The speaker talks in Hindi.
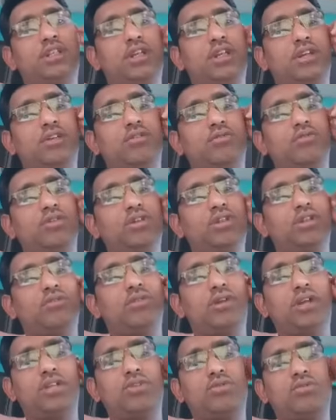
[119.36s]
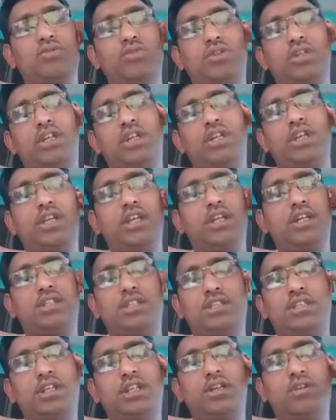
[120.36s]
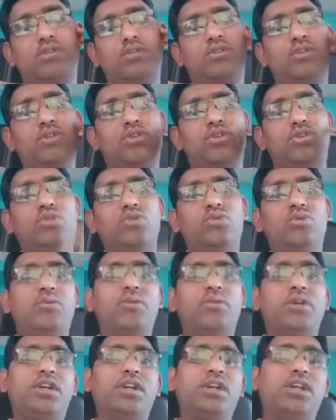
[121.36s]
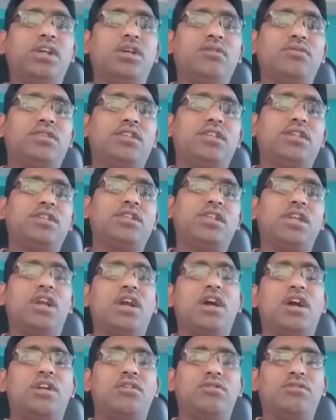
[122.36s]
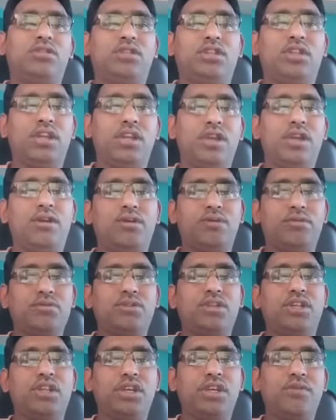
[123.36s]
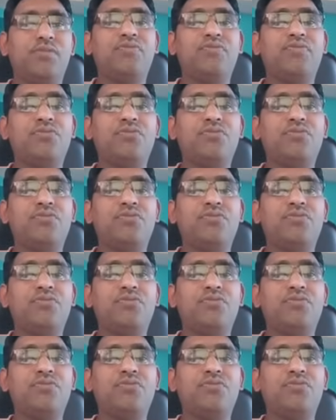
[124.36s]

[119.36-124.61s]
अणुओं के द्वारा सूर्य के अक्षरे और यूवी विकिरण के अवशेष के कारण होती है ऑप्शन ए